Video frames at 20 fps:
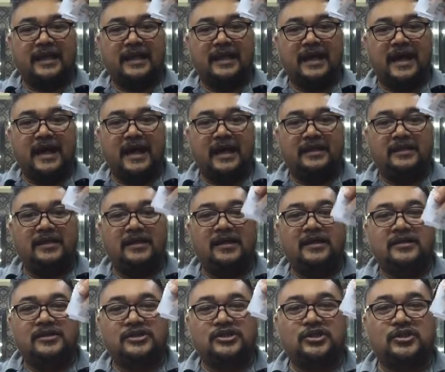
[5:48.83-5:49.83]
Tanan,
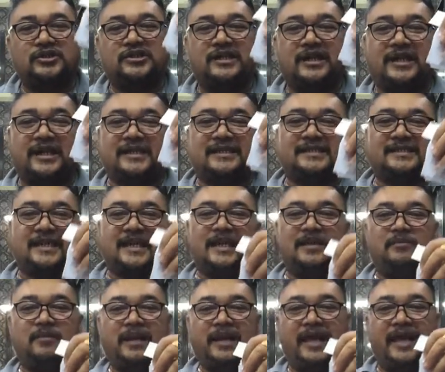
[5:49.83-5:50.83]
Joji
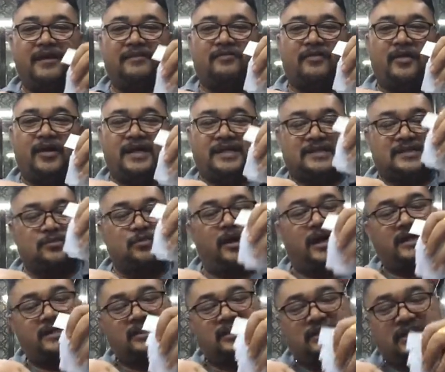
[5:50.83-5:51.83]
Christine Milievo is
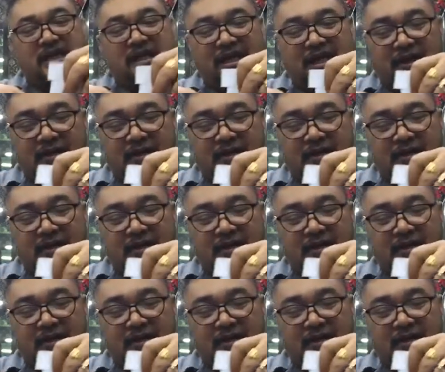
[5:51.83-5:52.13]
watching.